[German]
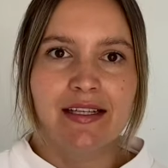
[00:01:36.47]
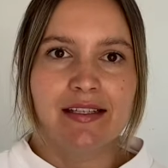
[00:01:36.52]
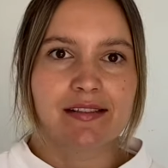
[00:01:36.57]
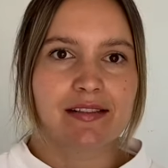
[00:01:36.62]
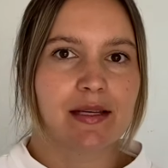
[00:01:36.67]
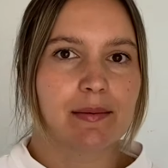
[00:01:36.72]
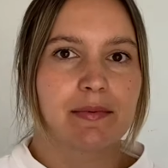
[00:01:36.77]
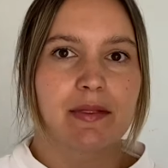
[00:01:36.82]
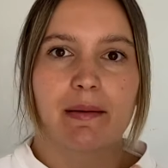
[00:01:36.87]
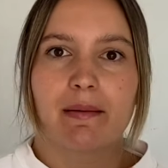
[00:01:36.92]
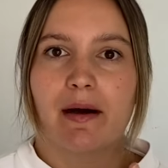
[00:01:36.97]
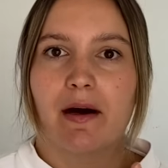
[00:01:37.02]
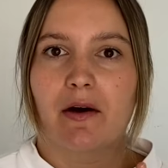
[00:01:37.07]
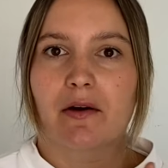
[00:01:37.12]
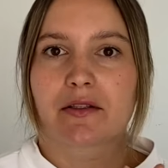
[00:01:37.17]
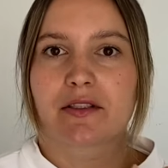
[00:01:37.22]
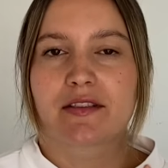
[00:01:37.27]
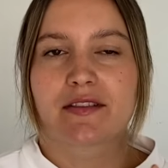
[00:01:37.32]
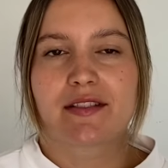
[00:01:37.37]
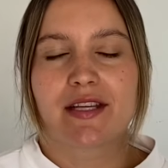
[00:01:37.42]
Es gibt aber
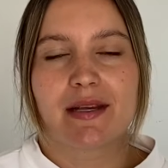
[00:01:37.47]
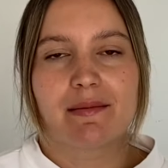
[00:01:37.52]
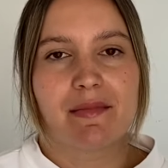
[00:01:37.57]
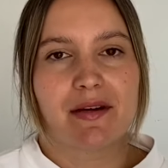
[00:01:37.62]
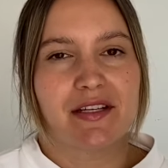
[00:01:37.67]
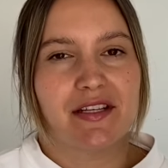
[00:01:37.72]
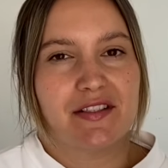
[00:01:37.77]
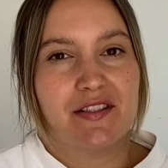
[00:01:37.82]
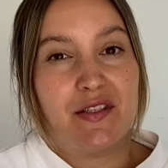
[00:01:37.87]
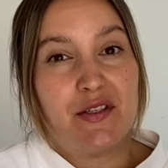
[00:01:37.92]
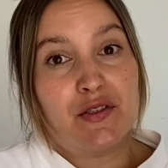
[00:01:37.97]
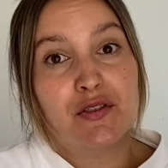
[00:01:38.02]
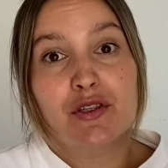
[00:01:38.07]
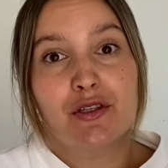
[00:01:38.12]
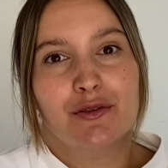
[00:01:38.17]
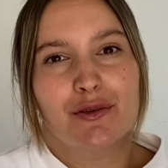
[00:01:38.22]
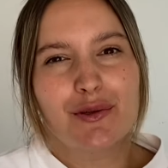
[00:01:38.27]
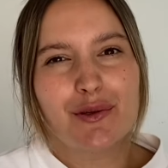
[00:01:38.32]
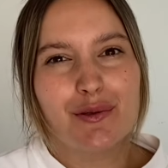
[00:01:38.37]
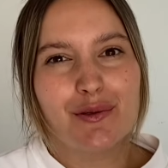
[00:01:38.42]
auch das Thema, dass die
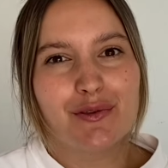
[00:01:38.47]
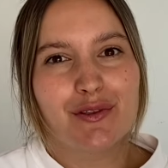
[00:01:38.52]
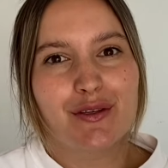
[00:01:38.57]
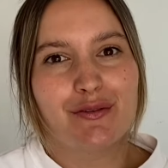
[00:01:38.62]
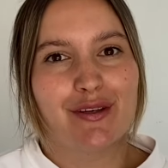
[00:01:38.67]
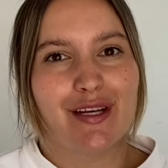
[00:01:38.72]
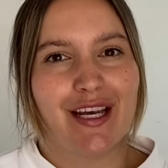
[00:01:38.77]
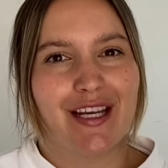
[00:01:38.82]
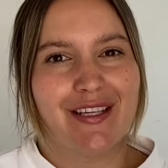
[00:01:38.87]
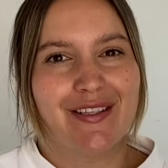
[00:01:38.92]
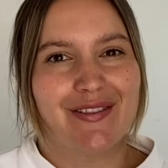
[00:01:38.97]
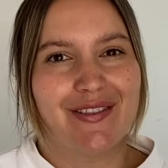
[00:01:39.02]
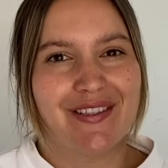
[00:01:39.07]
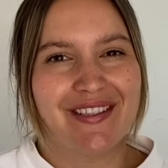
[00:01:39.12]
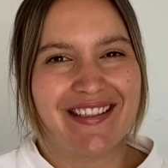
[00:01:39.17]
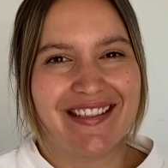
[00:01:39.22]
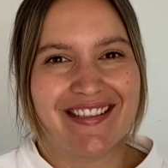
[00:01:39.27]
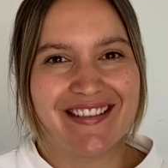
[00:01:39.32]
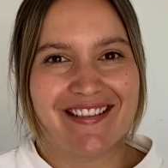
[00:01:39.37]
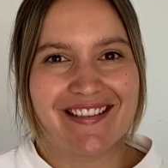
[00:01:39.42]
Schilddrüse vielleicht
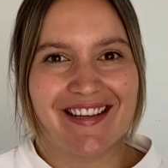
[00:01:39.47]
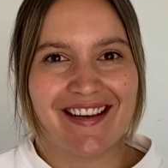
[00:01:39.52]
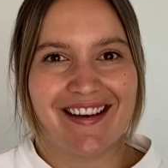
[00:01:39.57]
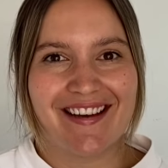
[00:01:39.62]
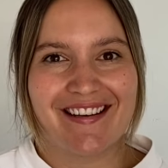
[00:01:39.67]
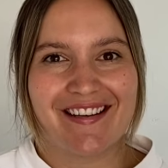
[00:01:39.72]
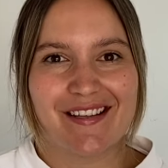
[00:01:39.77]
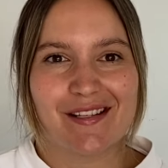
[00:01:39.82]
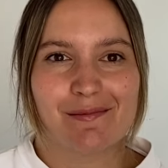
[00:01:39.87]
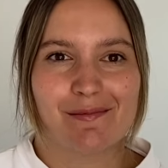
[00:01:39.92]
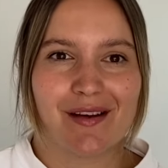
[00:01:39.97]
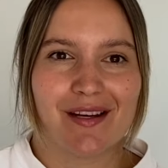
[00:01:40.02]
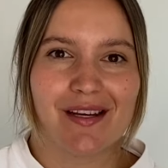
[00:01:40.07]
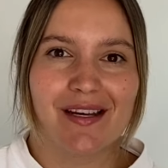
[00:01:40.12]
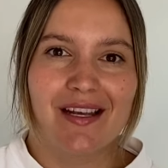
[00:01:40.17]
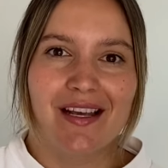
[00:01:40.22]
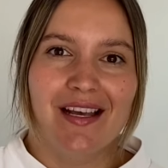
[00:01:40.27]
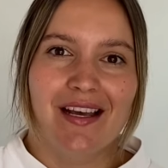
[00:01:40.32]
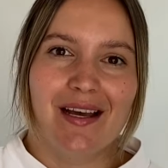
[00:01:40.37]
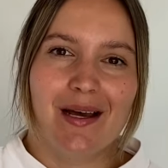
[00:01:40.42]
schuld ist daran, dass
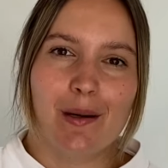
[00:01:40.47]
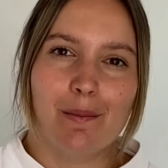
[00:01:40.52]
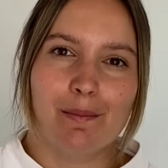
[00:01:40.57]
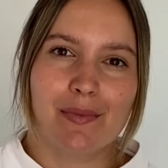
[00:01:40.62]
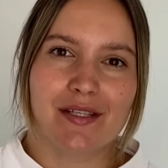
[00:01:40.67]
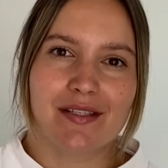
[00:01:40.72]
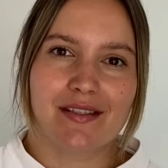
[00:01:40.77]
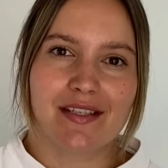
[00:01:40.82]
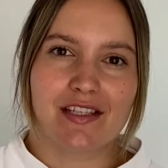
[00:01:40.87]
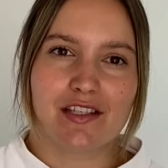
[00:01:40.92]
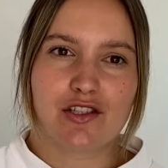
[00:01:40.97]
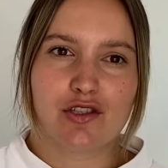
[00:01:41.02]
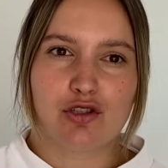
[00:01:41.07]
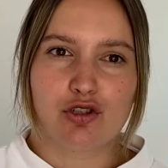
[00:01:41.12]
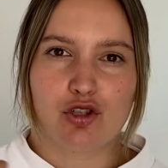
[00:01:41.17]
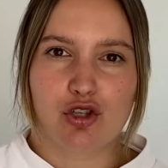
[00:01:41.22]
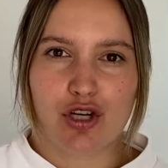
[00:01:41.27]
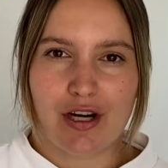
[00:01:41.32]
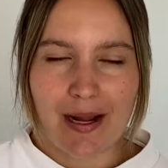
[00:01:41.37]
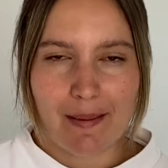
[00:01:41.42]
man ein bisschen
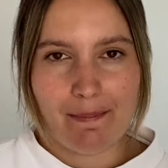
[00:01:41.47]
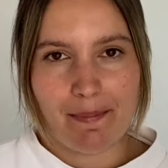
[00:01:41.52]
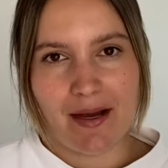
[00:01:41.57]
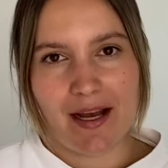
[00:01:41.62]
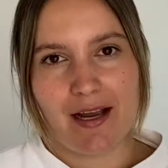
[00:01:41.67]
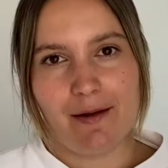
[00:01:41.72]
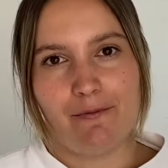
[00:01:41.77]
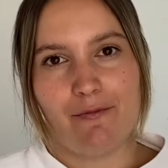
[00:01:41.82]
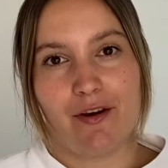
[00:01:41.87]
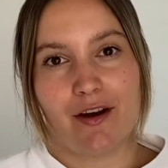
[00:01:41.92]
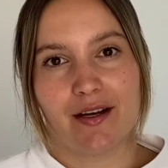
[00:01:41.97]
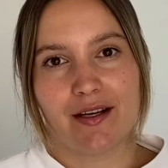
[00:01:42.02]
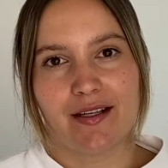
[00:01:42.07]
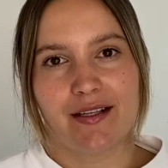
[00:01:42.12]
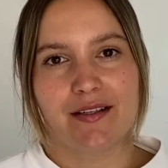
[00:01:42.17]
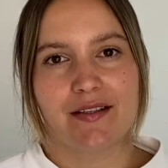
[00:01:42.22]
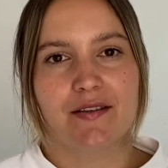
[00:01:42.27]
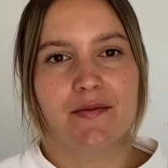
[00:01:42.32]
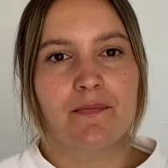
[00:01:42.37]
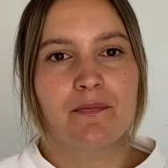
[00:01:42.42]
schlapper einfach
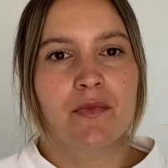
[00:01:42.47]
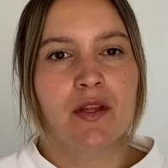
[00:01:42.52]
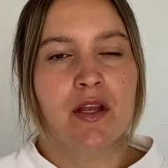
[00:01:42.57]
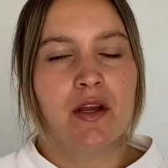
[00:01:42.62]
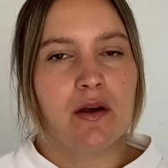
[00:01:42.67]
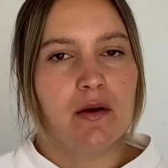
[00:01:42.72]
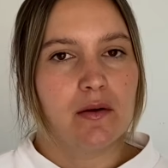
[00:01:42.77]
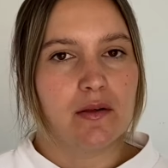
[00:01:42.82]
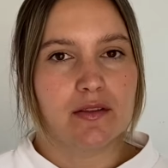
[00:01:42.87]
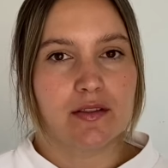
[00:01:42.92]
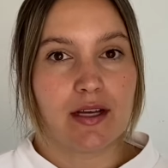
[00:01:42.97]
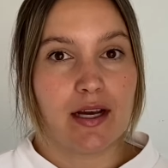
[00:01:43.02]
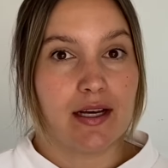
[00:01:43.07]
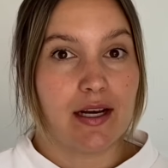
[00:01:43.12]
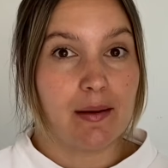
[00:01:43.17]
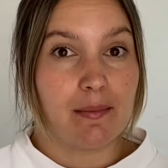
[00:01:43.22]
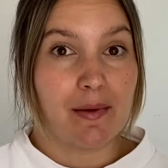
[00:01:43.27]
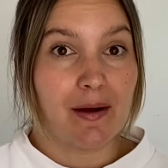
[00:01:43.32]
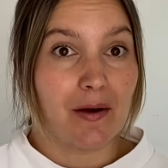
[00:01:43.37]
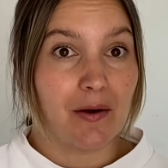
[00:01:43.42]
ist. Es kann
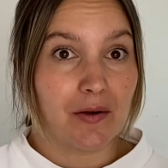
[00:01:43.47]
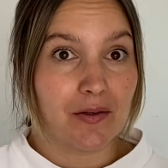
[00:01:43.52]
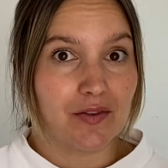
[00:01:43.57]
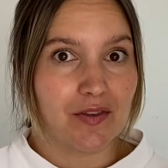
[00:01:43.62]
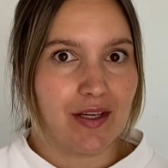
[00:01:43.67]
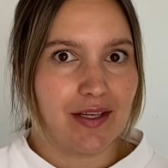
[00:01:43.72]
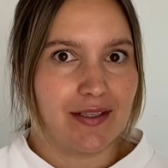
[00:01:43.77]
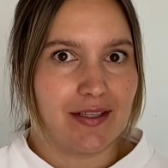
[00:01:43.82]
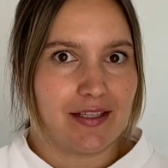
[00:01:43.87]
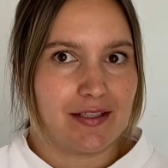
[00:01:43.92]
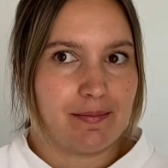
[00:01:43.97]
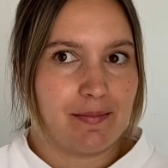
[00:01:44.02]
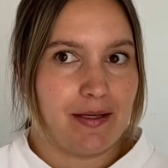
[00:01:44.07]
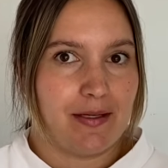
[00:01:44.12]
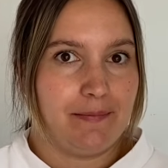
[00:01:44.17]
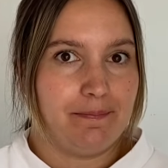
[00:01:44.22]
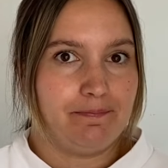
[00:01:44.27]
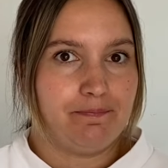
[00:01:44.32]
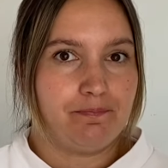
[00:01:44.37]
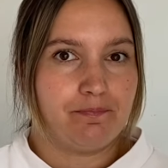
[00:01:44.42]
aber auch sein, dass
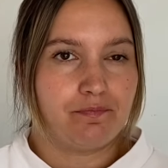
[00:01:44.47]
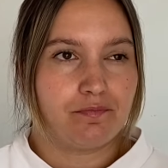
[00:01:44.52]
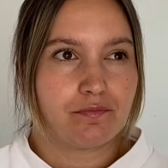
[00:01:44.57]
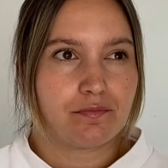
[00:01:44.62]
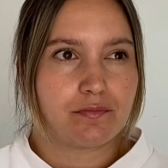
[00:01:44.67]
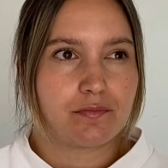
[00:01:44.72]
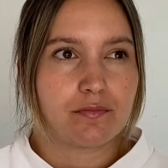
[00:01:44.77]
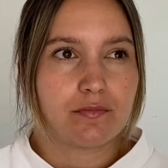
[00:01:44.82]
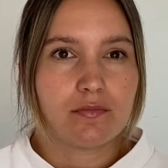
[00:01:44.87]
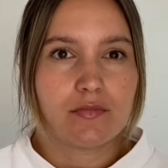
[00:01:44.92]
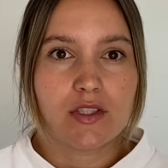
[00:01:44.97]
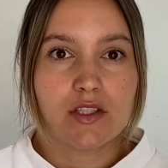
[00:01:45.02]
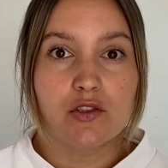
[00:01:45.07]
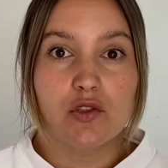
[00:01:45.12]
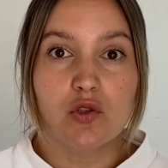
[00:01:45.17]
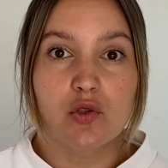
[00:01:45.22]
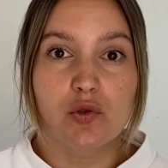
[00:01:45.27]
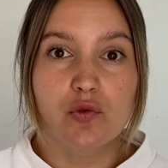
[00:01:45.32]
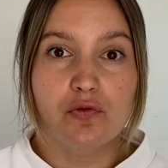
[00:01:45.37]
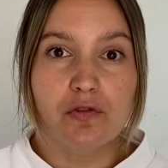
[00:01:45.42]
man
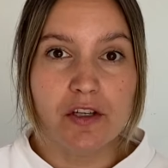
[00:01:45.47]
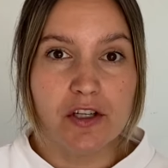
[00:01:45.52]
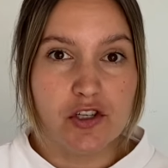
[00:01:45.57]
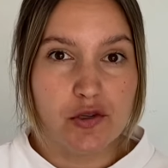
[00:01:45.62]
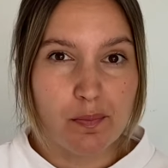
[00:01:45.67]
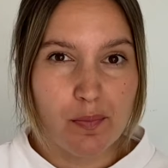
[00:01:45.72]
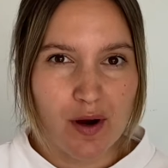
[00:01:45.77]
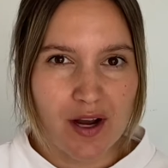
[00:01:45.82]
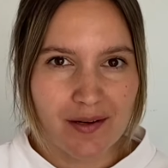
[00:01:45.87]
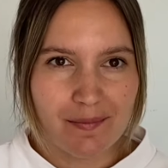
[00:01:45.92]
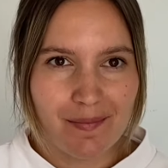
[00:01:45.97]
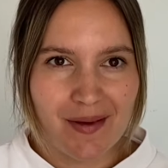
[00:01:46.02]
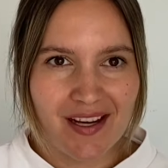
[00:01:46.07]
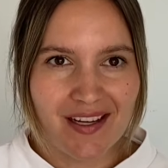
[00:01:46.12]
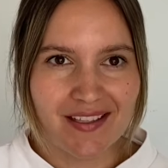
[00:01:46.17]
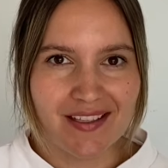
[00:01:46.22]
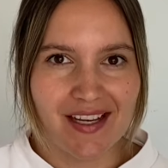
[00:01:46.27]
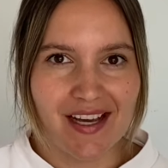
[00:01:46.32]
zu viel Sport macht.